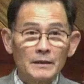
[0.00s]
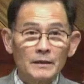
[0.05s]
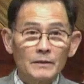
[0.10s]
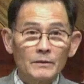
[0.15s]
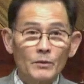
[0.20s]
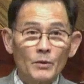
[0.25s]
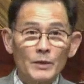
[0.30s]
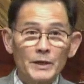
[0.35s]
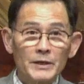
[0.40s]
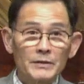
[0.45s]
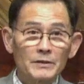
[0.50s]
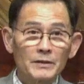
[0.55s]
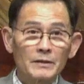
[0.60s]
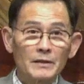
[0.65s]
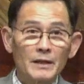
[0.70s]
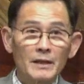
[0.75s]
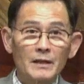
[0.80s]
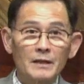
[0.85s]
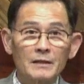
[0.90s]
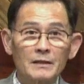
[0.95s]

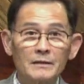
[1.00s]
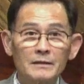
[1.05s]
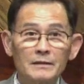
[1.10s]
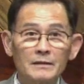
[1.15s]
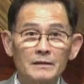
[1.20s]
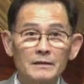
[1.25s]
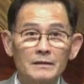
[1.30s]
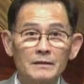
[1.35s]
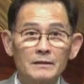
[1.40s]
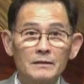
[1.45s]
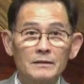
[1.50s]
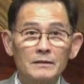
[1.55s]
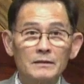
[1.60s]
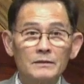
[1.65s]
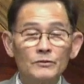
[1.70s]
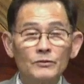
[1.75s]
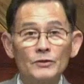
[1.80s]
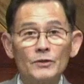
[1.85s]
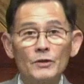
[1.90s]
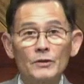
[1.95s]
오래전에 그
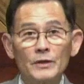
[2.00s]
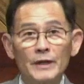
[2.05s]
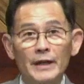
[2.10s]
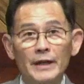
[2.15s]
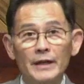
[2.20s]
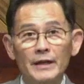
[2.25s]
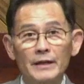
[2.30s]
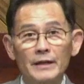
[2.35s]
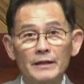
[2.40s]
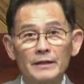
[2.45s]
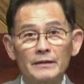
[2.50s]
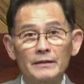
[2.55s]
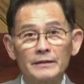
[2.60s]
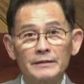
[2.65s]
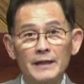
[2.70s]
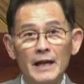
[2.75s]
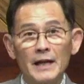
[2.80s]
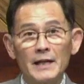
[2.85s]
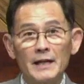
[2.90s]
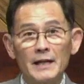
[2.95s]
뉴욕에
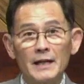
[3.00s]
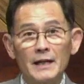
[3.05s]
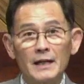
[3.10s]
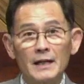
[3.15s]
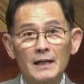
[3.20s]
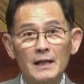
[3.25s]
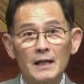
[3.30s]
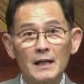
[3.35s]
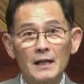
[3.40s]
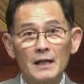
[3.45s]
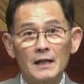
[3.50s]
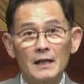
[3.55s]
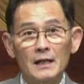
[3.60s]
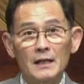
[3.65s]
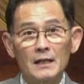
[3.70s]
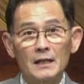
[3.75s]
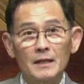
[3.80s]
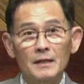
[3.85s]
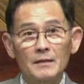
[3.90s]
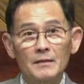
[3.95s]

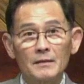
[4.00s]
나야가라가